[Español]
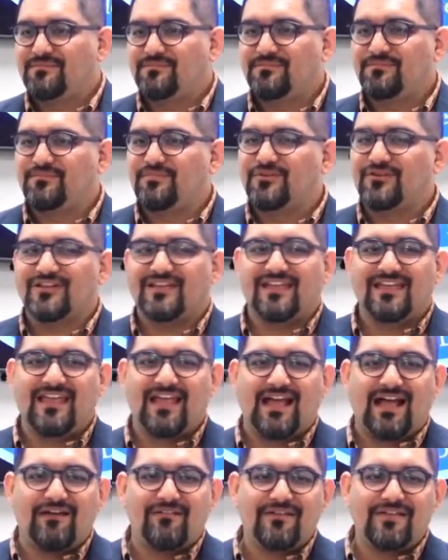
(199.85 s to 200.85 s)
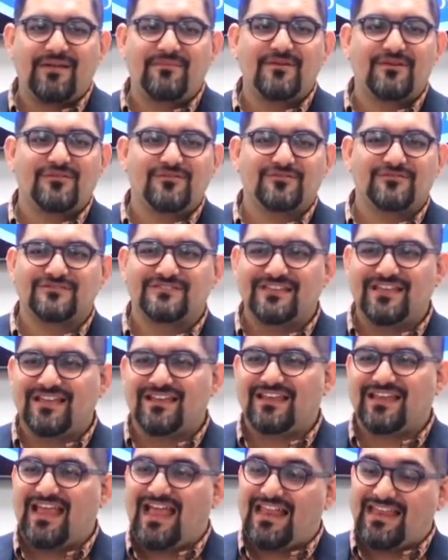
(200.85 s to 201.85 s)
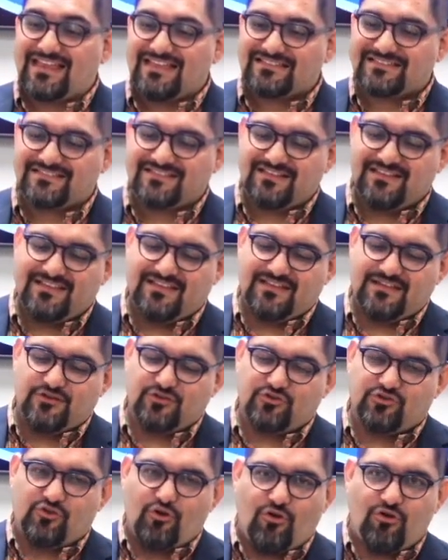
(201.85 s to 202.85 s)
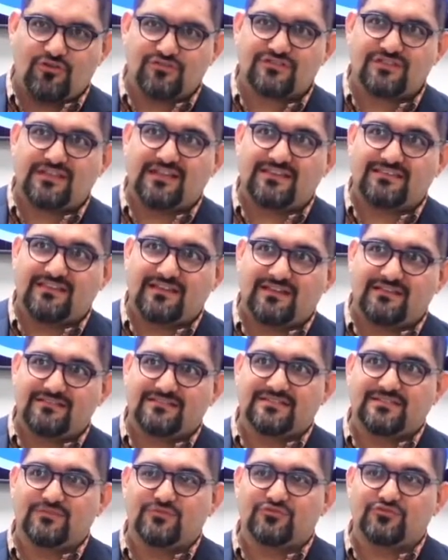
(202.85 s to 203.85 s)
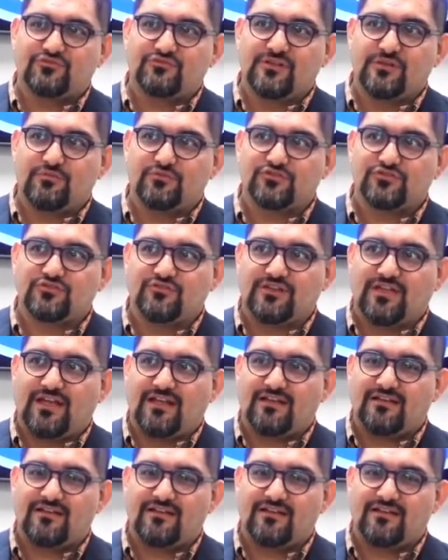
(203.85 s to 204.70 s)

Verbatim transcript: porque llegaba y ya me conocían, y a las 2 de la tarde hicimos un devocional,